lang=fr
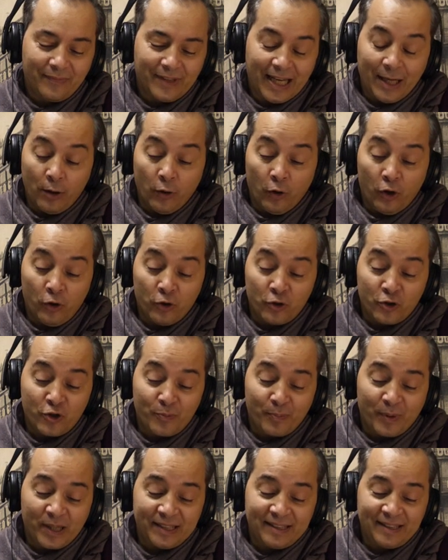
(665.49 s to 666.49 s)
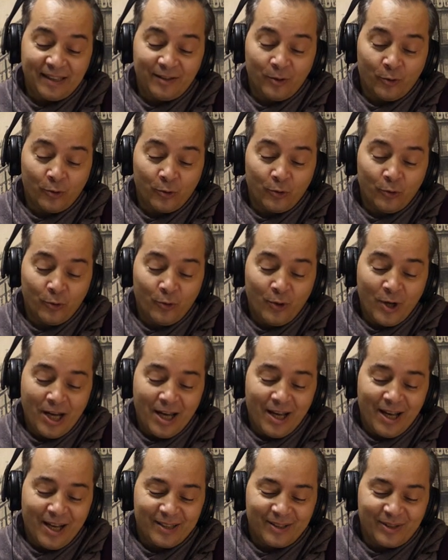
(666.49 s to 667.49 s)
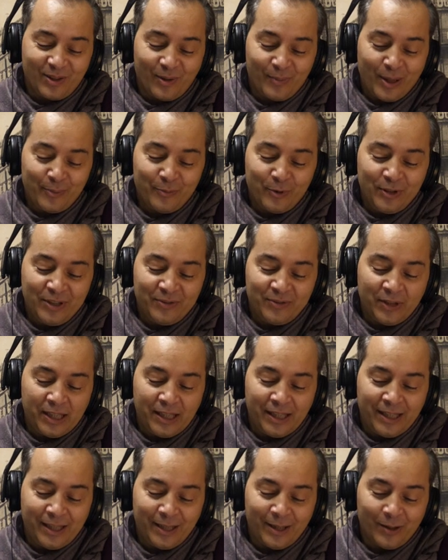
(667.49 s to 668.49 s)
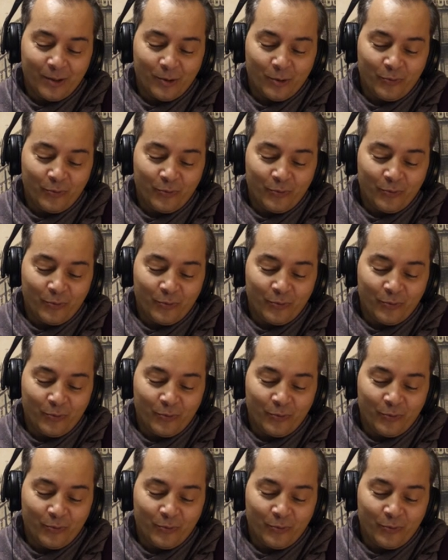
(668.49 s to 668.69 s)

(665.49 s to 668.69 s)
Et l'orange pressée dans l'eau semblait me livrer,